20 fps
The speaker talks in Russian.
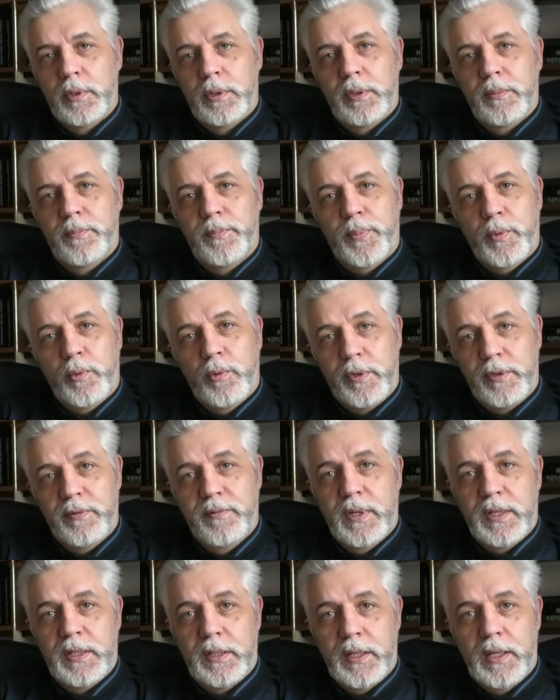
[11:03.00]
э, про
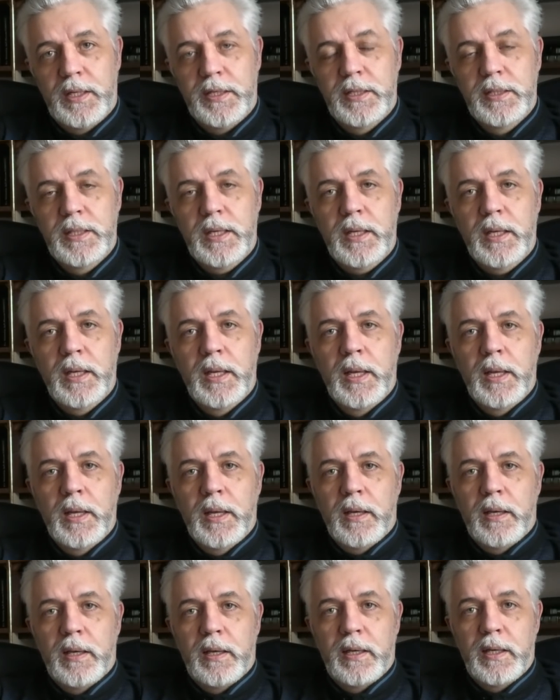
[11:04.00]
Ивана Ильина,
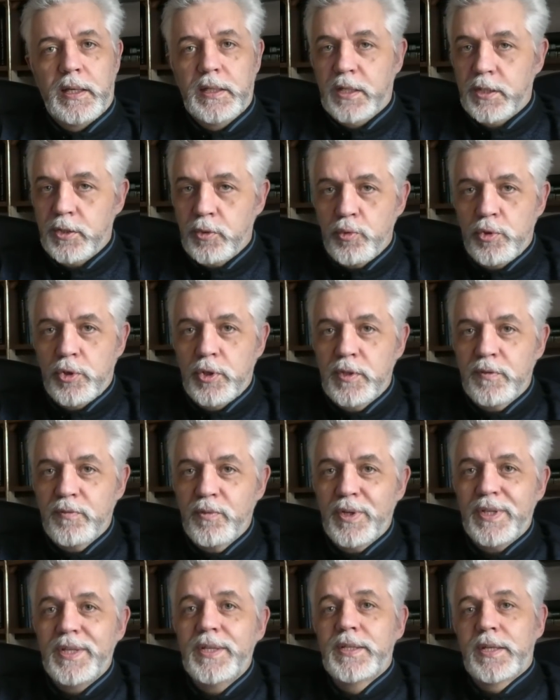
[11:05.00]
э, это
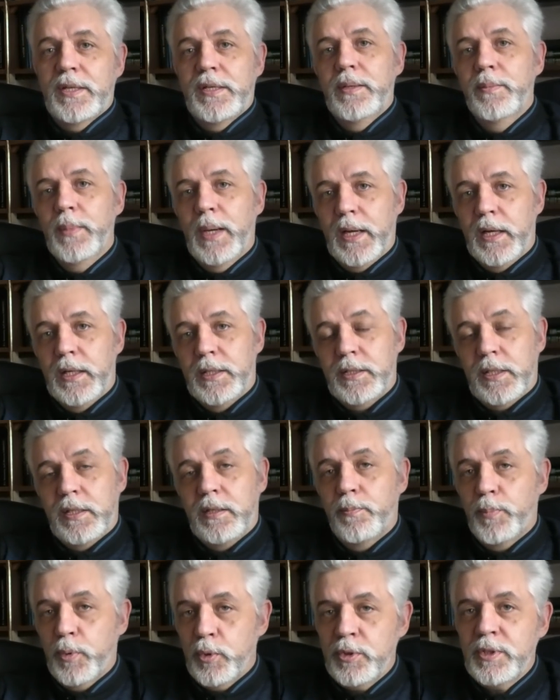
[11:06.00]
существо и занимается не
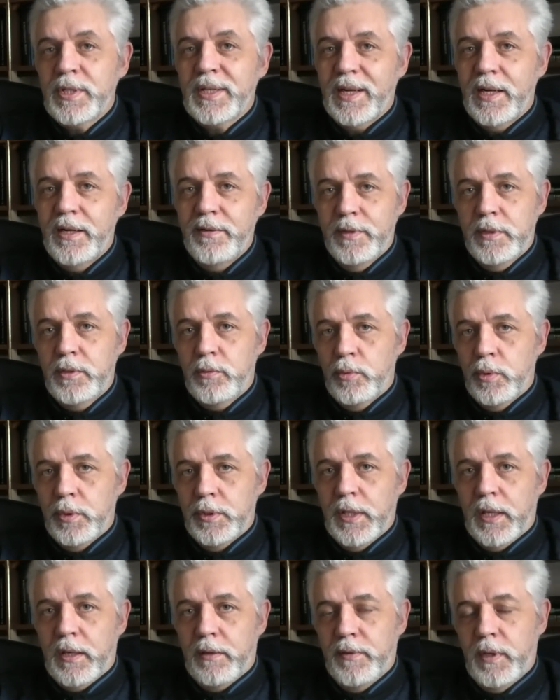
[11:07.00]
просто клеветой
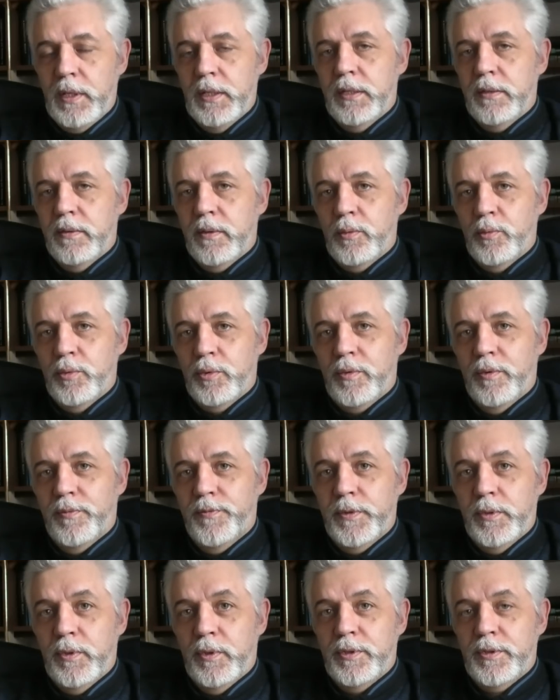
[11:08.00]
на великого русского
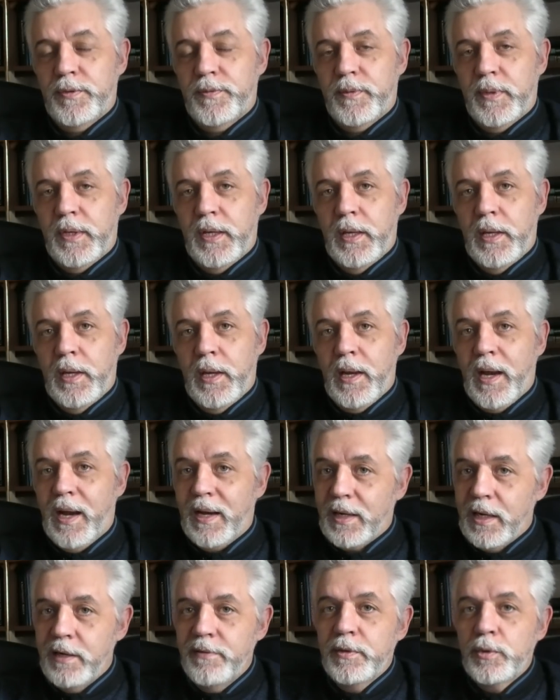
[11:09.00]
философа, а
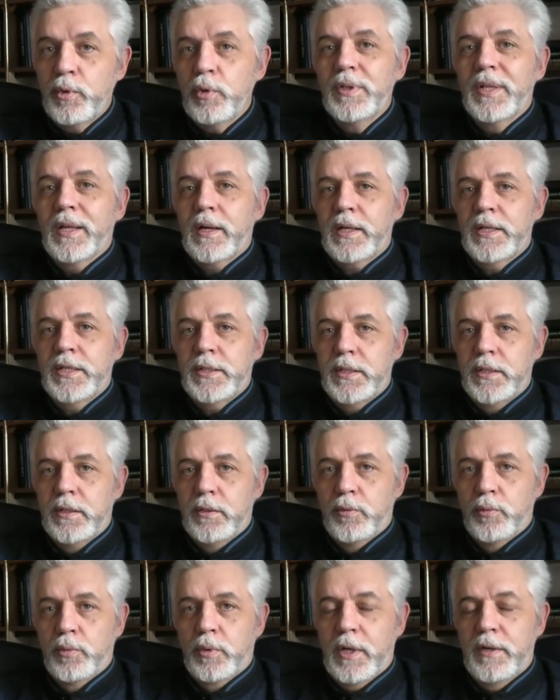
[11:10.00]
клеветой на
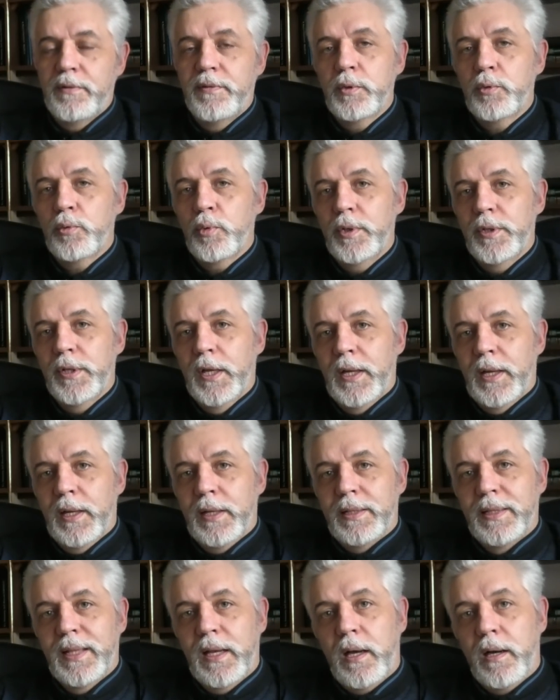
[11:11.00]
Россию, клеветой
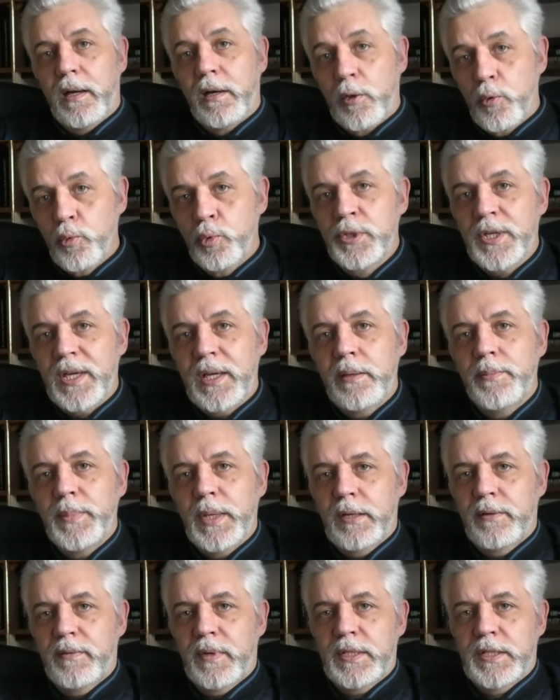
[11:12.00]
на русское
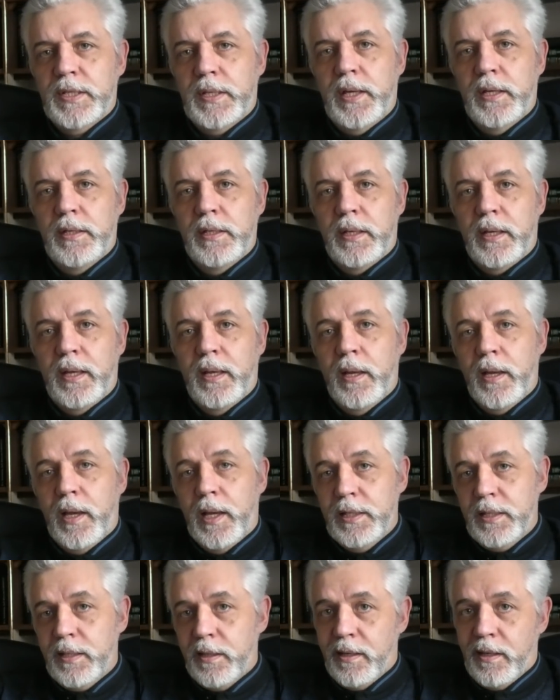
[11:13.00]
мировоззрение.
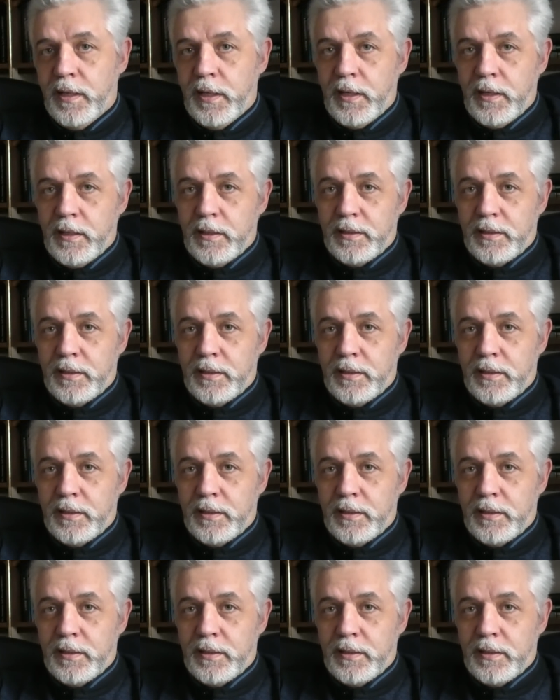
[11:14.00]
Это